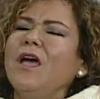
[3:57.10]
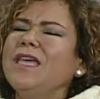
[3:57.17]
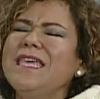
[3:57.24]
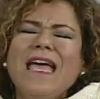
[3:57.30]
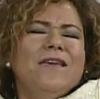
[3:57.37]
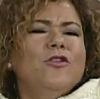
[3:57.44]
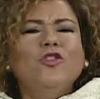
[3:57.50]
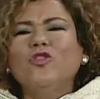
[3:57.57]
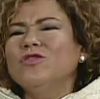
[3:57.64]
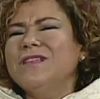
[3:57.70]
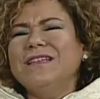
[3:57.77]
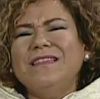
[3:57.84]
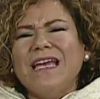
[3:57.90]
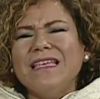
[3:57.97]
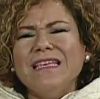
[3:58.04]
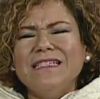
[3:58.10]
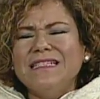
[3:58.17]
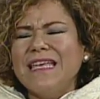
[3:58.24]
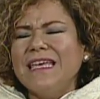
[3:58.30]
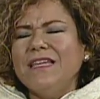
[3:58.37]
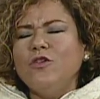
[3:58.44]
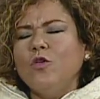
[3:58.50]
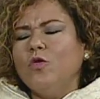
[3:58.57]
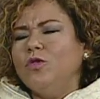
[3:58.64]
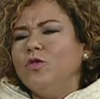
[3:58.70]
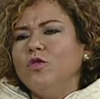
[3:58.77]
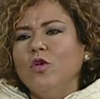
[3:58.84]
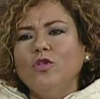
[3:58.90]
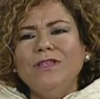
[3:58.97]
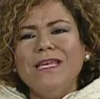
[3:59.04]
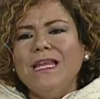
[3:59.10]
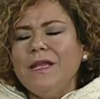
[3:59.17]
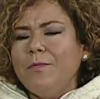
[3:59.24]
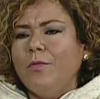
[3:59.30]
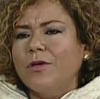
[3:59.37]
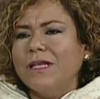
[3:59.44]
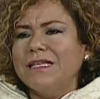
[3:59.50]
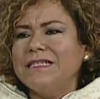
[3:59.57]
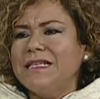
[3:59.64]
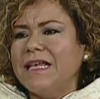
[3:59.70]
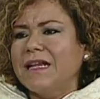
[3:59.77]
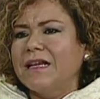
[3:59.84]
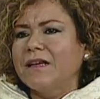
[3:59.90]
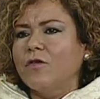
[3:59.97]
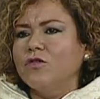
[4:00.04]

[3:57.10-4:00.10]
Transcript: y hay otros detalles que no, no tiene por qué ser